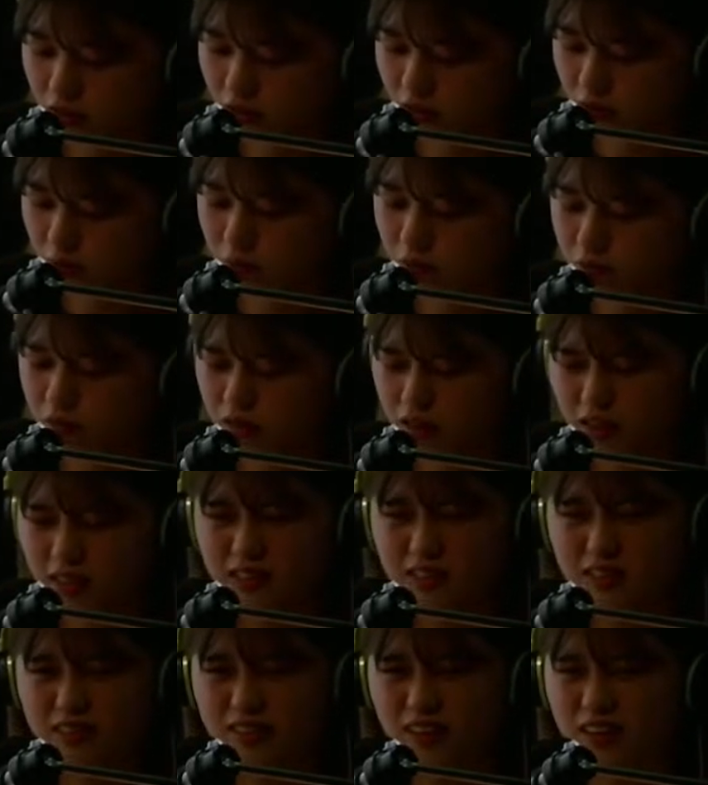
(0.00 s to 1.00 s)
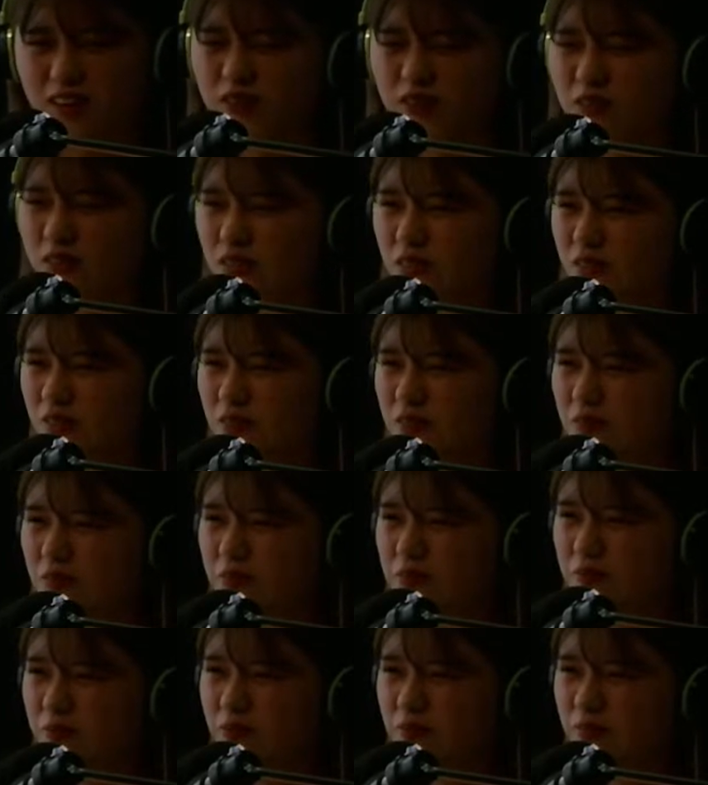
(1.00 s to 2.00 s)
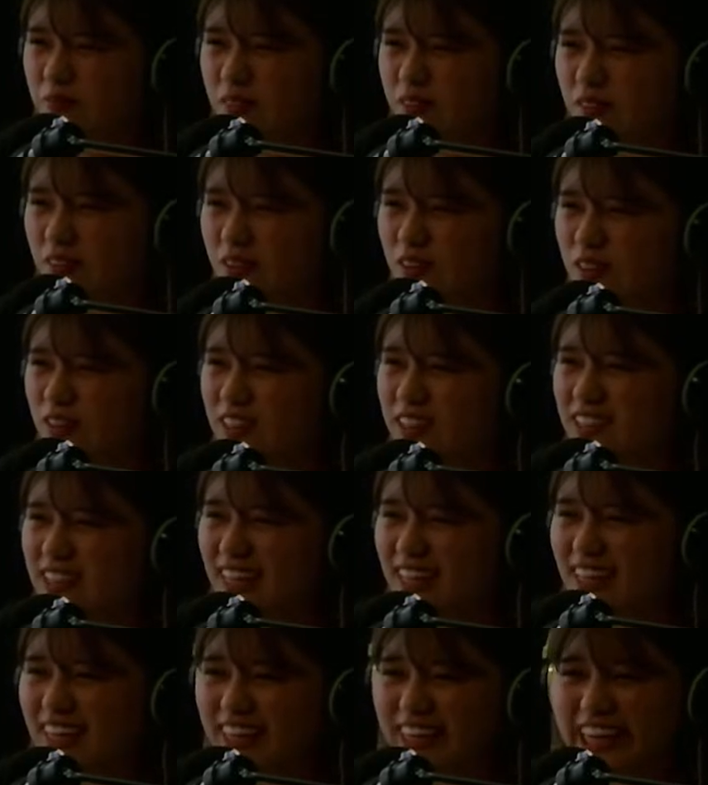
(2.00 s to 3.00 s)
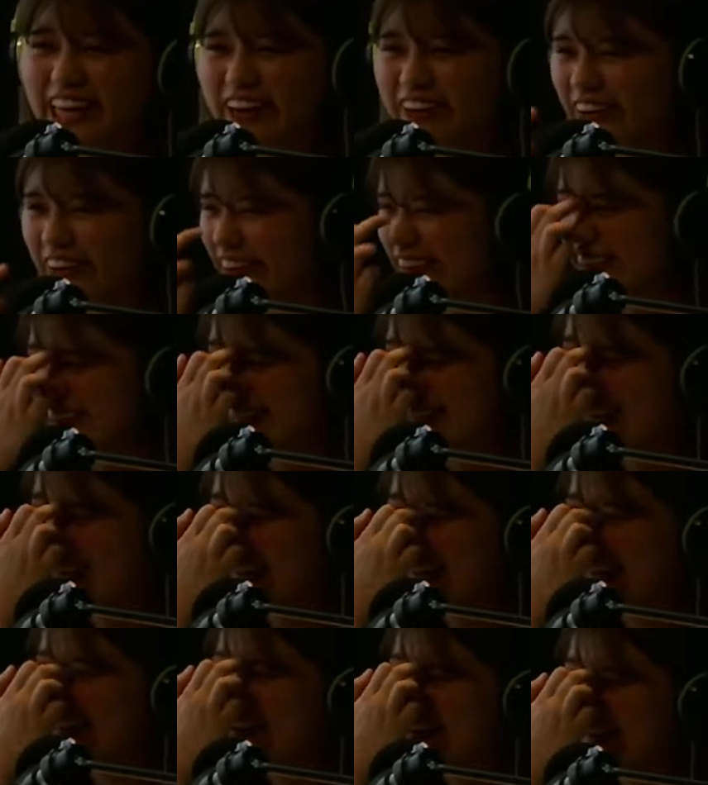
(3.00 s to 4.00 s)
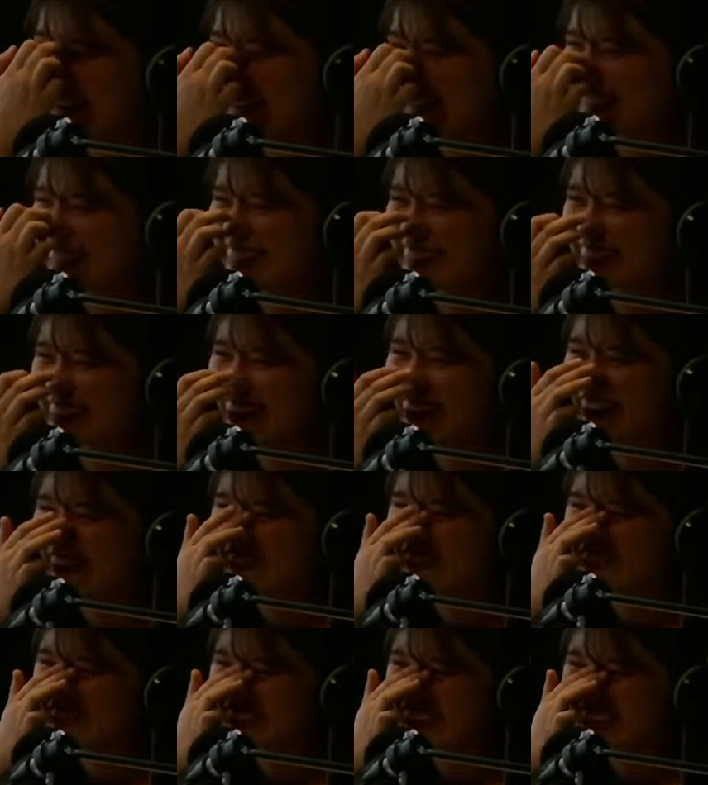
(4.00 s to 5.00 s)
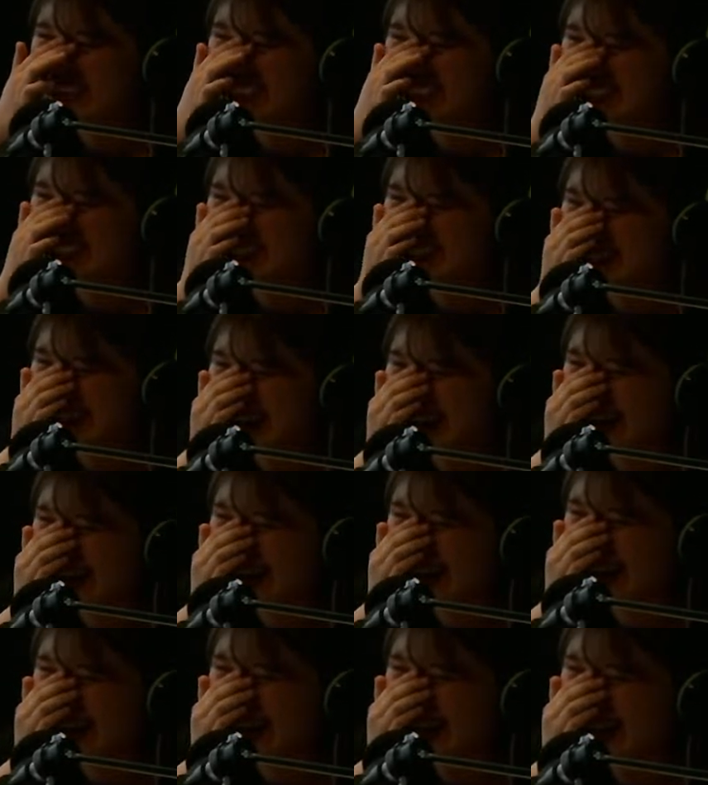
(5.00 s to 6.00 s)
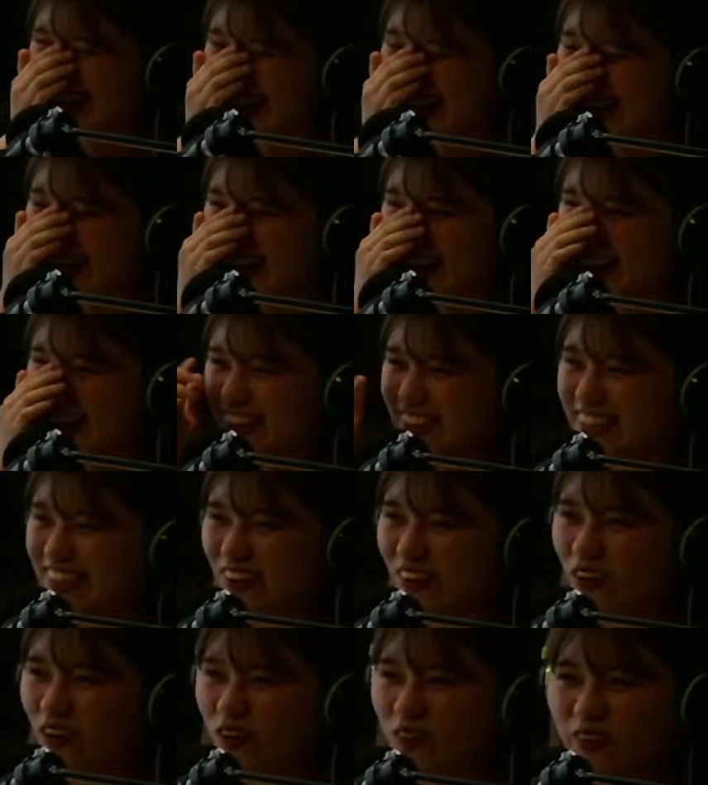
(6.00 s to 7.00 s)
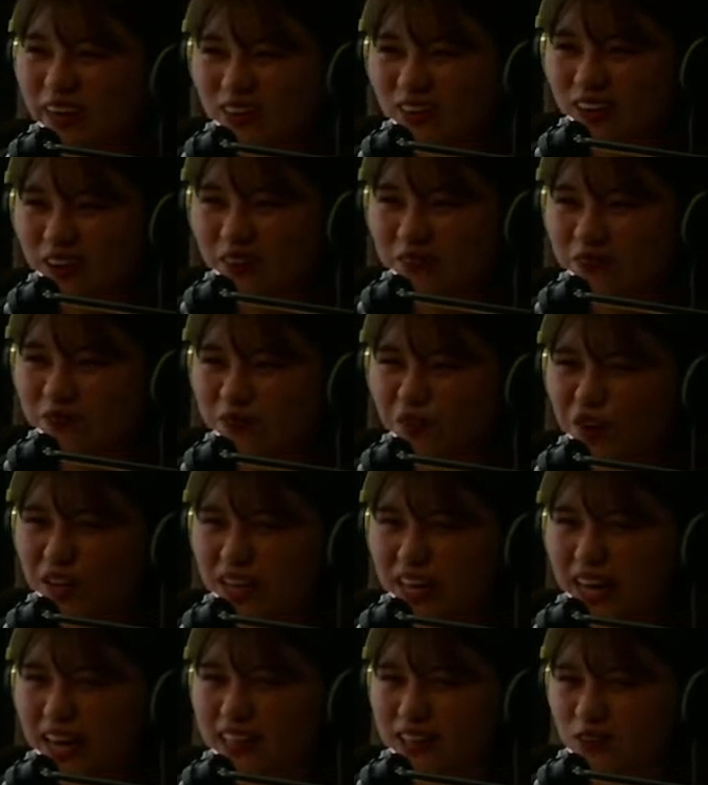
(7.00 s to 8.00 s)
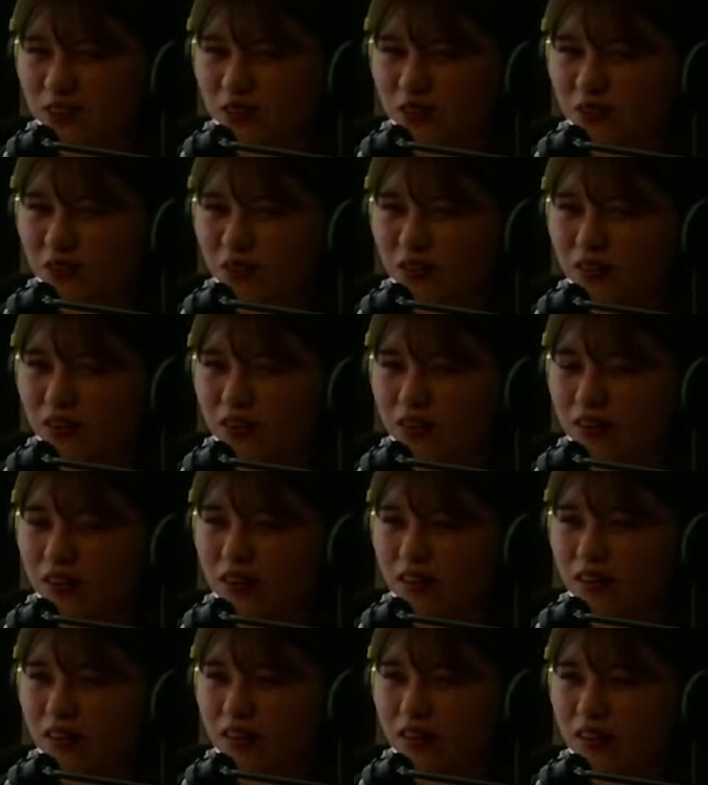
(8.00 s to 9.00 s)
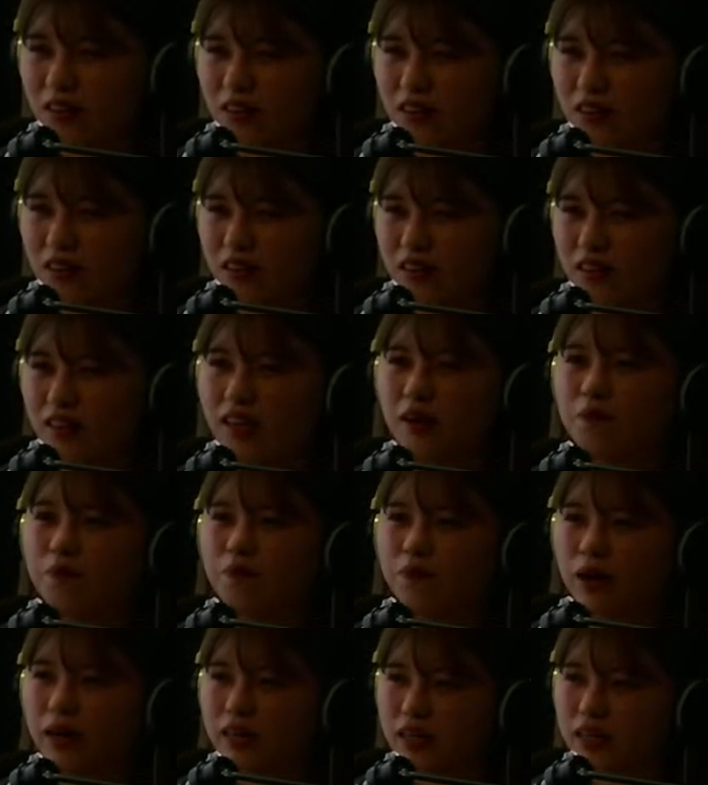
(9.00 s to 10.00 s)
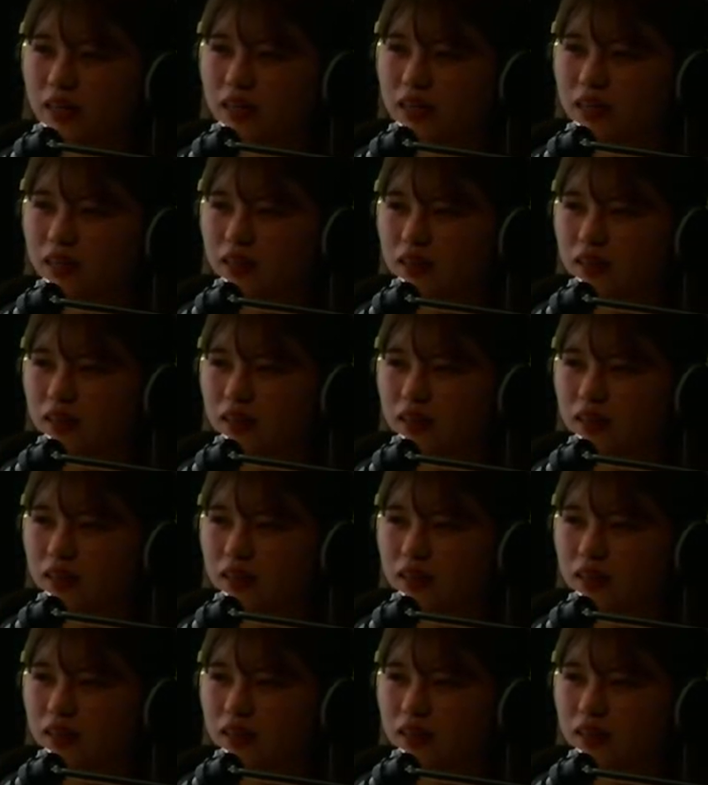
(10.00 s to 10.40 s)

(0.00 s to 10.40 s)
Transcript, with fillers: もうねあの口で言い表せないのがすごいもどかしくてちょっとコマ撮りっぽい映像で、やっぱり、